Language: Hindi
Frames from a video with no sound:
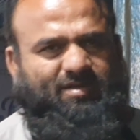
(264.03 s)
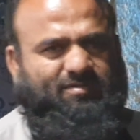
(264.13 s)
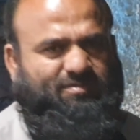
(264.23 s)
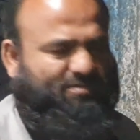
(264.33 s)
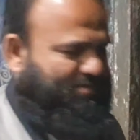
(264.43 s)

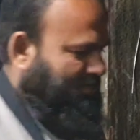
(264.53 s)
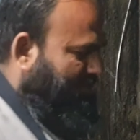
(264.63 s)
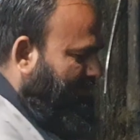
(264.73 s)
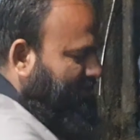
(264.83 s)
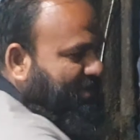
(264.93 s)
बिल्कुल
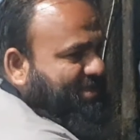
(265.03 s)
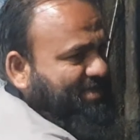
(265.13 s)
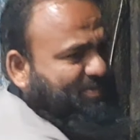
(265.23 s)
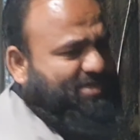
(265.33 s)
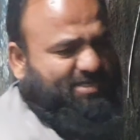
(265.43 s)
बिल्कुल बिल्कुल
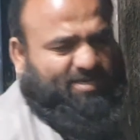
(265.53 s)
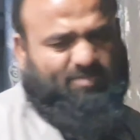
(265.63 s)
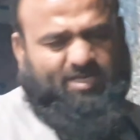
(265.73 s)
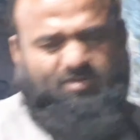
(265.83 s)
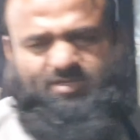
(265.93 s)

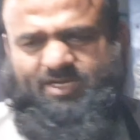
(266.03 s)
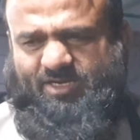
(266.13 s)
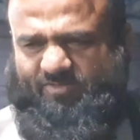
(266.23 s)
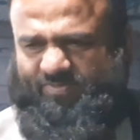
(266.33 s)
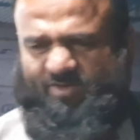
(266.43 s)

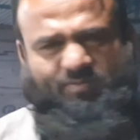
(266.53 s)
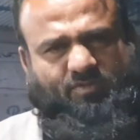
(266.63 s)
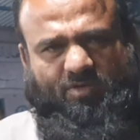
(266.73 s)
हाँ।